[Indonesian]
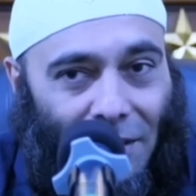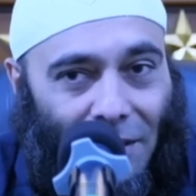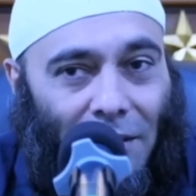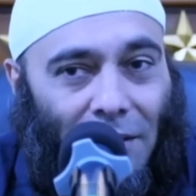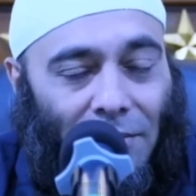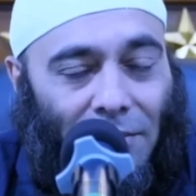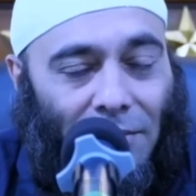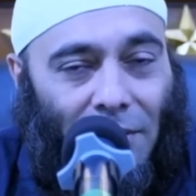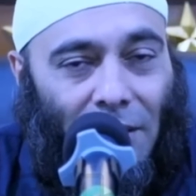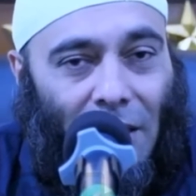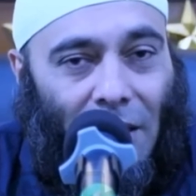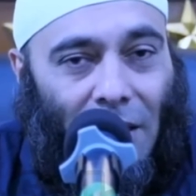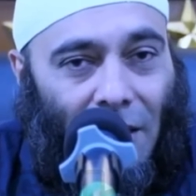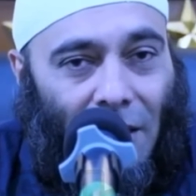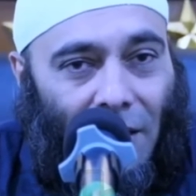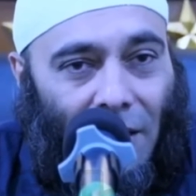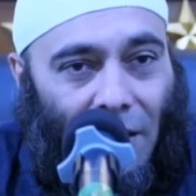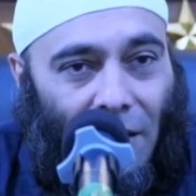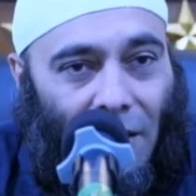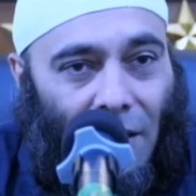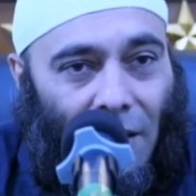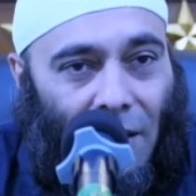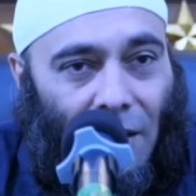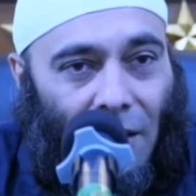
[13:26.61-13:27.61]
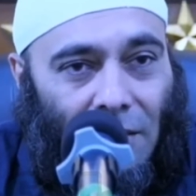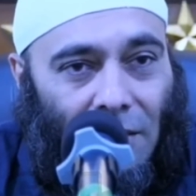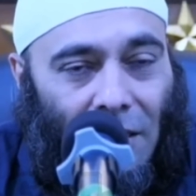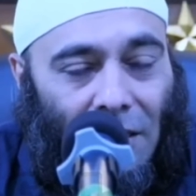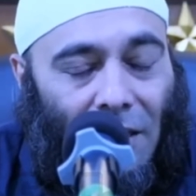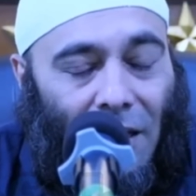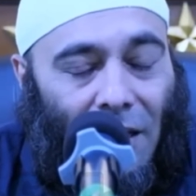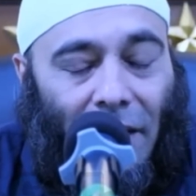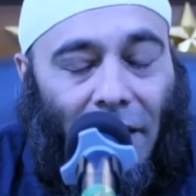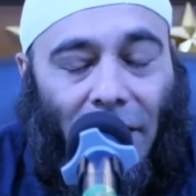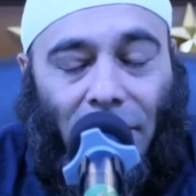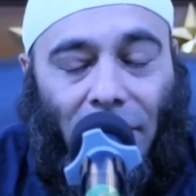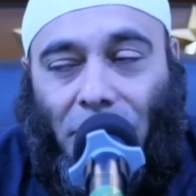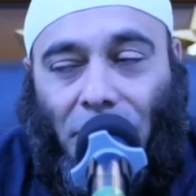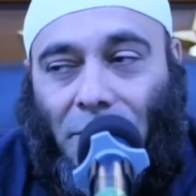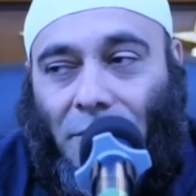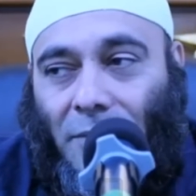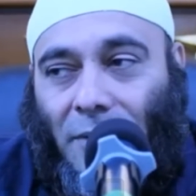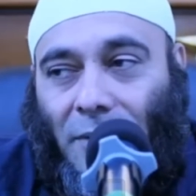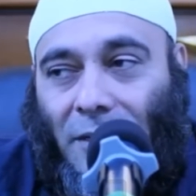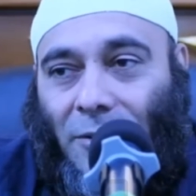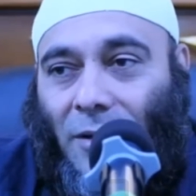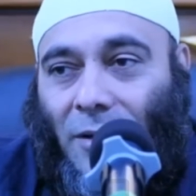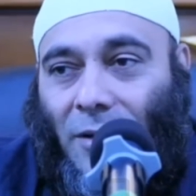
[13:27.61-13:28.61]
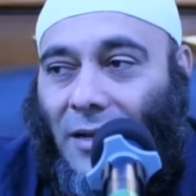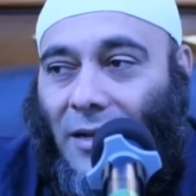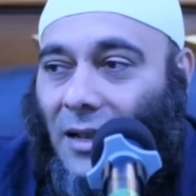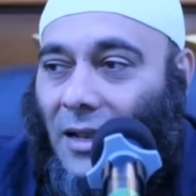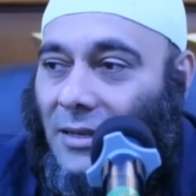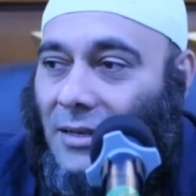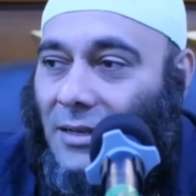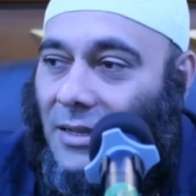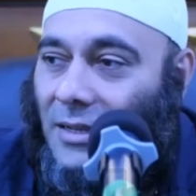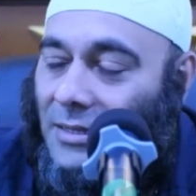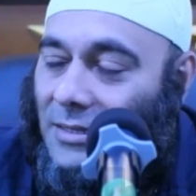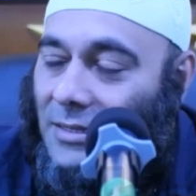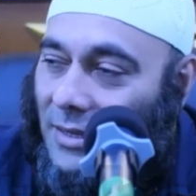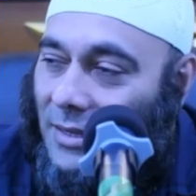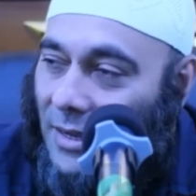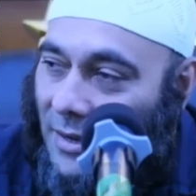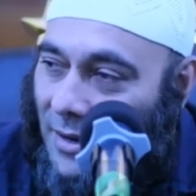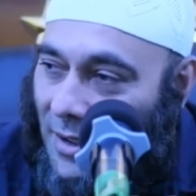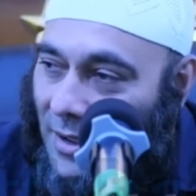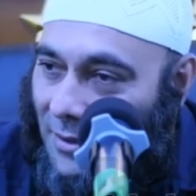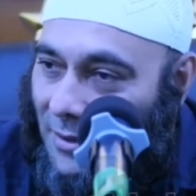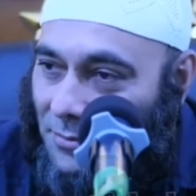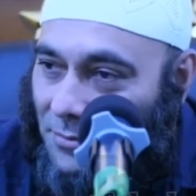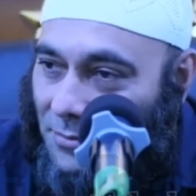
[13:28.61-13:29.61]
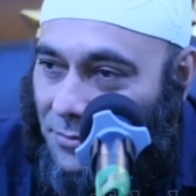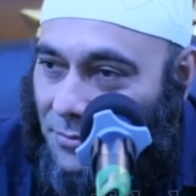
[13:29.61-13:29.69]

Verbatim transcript: Ya tentang itu tuh itu adalah dengan cara